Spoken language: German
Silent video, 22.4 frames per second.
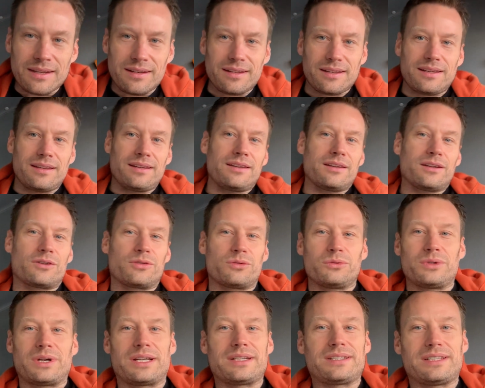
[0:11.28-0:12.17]
die
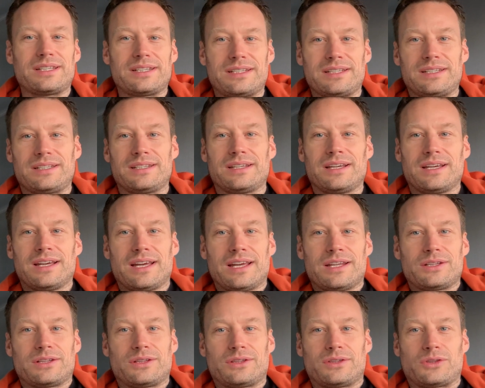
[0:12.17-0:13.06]
Crew hat hier die
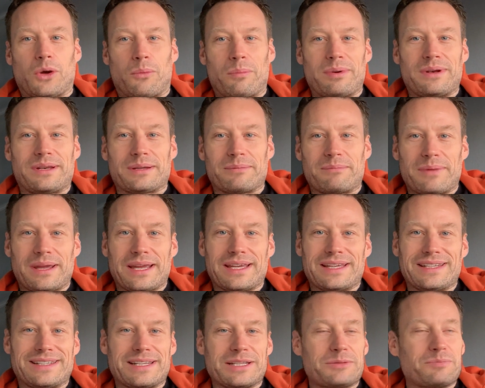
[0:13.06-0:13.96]
doppelte
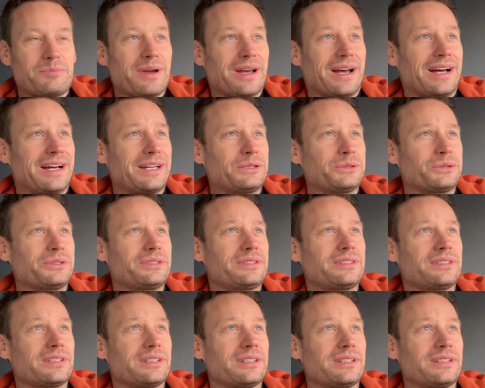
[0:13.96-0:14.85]
Menge
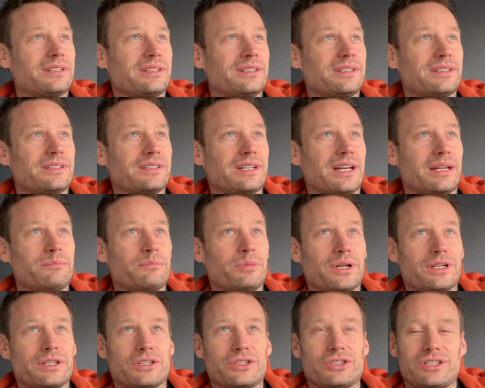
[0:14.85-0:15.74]
Desperados äh, äh an
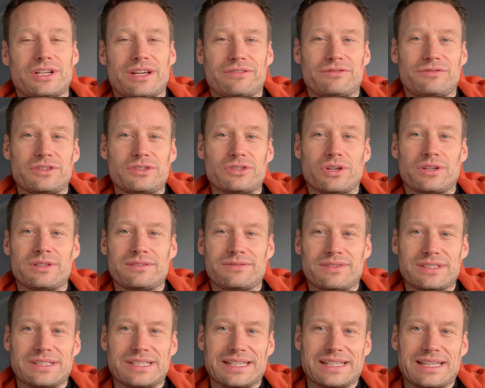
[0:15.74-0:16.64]
Bord geschafft, wie
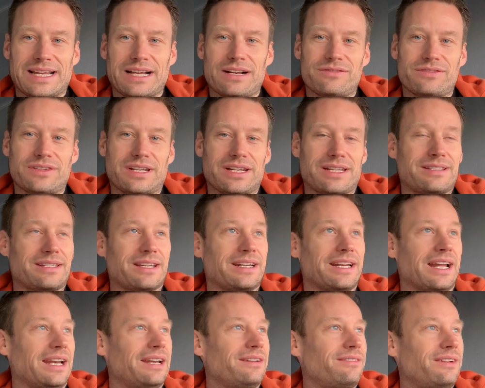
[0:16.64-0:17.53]
sonst, was nach der Hälfte der
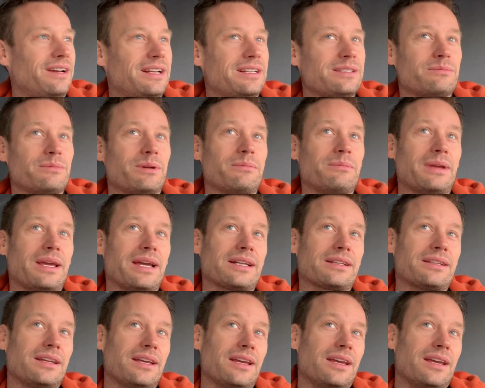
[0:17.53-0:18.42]
Zeit alle war. Also man
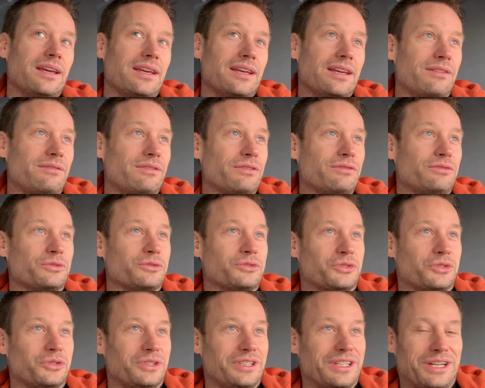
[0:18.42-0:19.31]
merkt, äh, wir
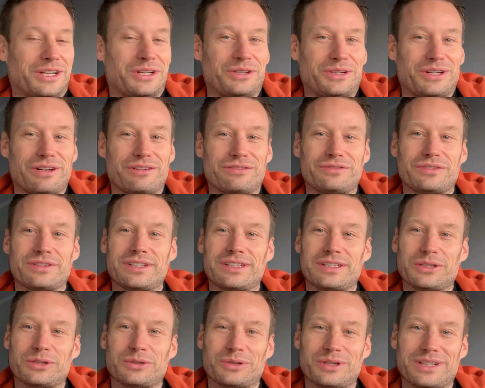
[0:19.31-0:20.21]
funktionieren auf
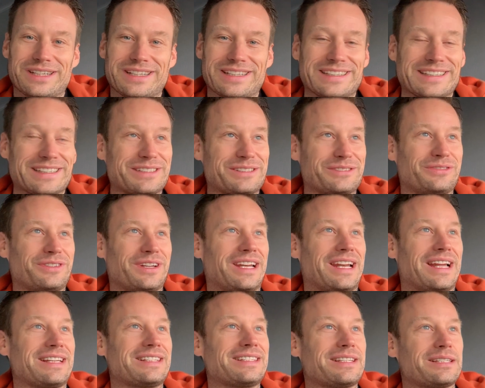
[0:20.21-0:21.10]
äh, die Kollegen ist
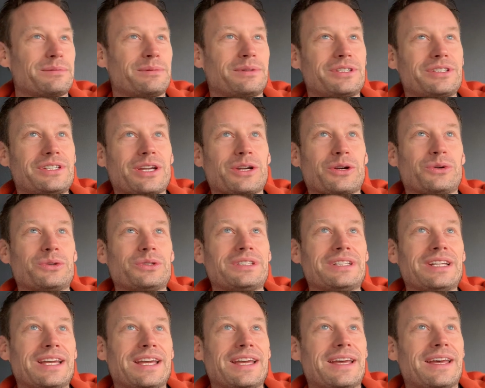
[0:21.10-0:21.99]
Verlass. Das ist aber nicht der
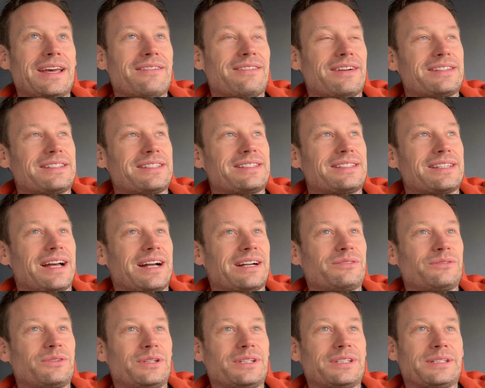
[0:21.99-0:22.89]
Grund, was ich
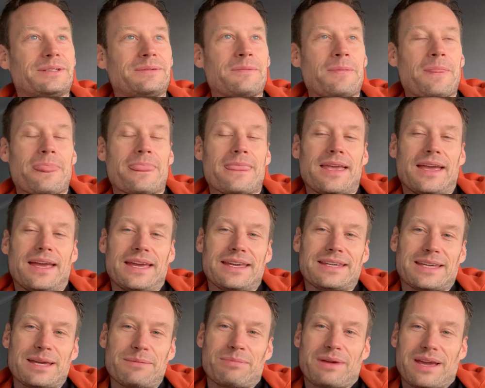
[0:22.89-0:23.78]
sagen wollte.
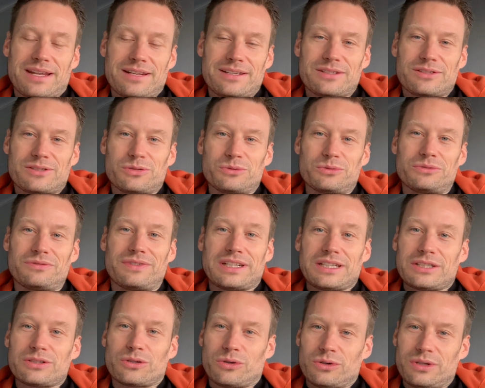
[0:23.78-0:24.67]
Ich gebe gerne zu,
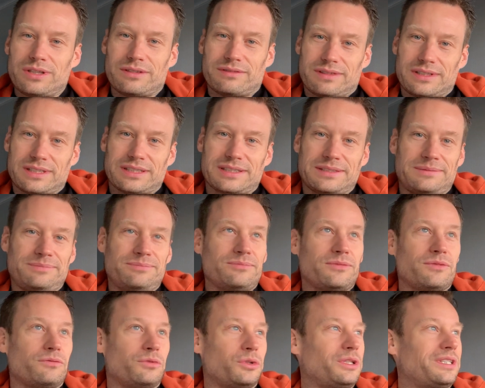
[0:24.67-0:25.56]
wenn ich Kunde wäre,
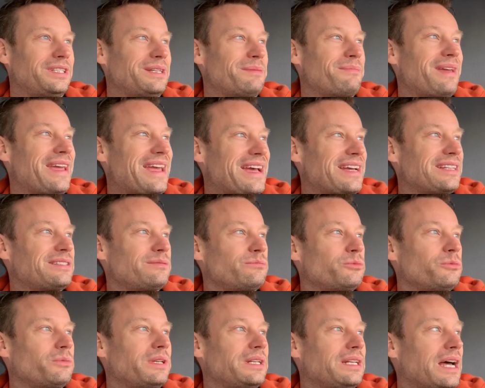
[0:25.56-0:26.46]
würde ich im
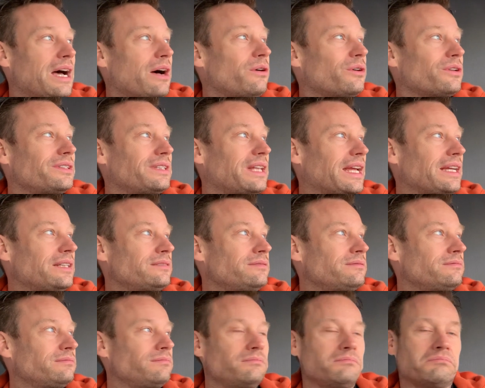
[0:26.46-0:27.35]
ersten Moment auch
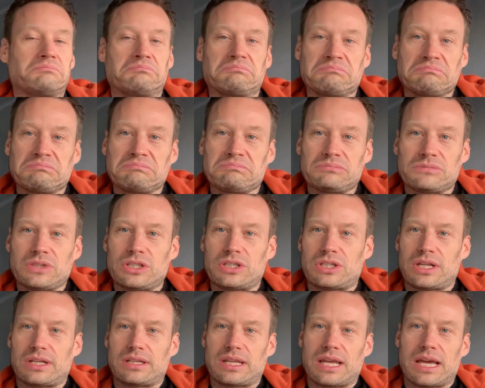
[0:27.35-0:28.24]
denken,
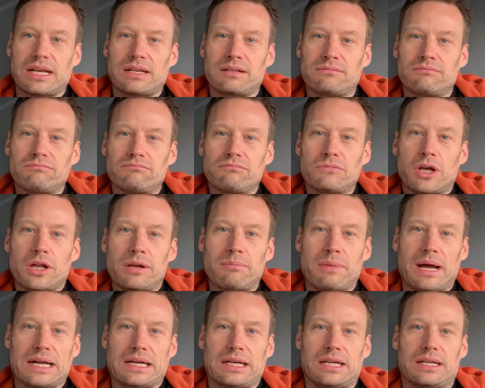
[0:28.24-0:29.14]
ich hätte gern
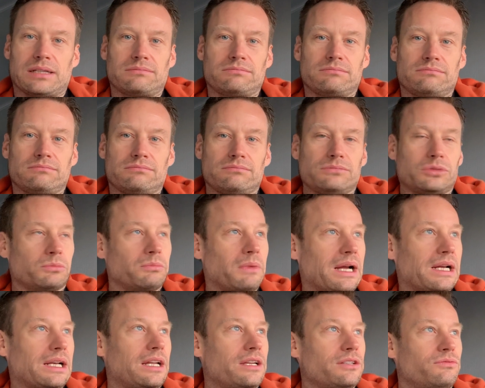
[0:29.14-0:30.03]
einen Makler. So ein
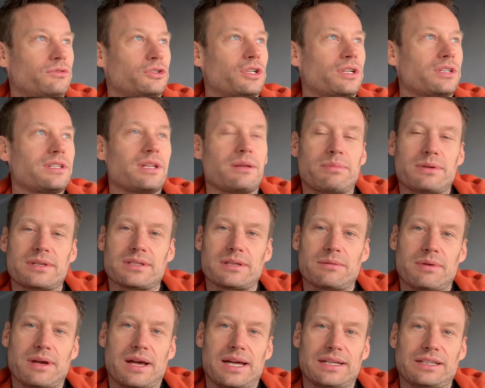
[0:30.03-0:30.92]
Makler ist wahrscheinlich der
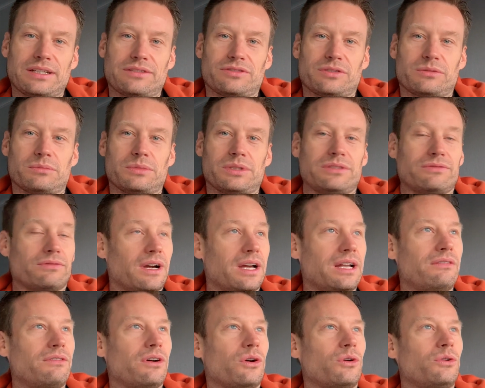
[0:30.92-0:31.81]
bessere Berater für mich,
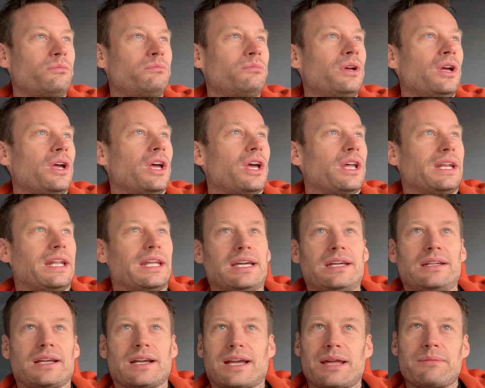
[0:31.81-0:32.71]
weil, warum?
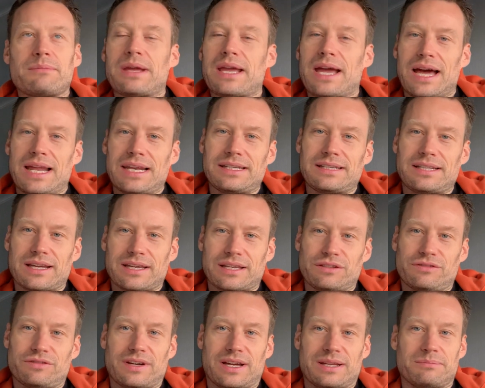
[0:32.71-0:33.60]
Naja, der kann mir ja alle
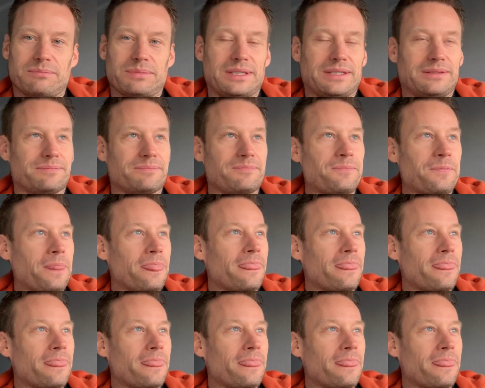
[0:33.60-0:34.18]
Tarife anbieten.